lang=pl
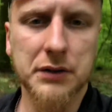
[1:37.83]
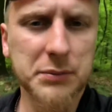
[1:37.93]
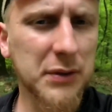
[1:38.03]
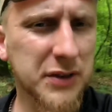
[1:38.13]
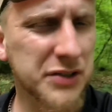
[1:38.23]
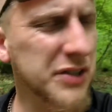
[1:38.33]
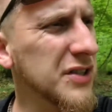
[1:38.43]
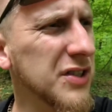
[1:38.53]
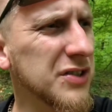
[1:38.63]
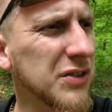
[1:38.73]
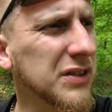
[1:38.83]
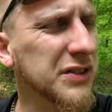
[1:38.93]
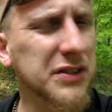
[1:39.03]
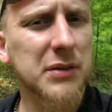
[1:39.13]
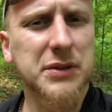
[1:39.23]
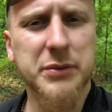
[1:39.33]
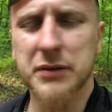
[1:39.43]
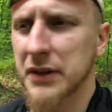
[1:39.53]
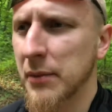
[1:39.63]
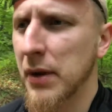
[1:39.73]
No mam wrażenie, że ciągle gdzieś tam tym
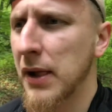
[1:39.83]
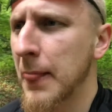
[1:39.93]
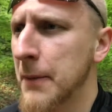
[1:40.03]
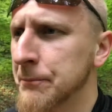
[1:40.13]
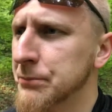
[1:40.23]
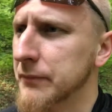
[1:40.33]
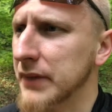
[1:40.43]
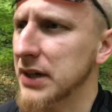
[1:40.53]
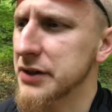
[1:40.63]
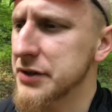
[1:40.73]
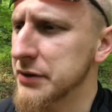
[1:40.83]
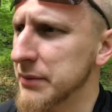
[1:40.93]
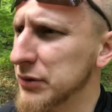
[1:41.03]
rowerem jeździłem.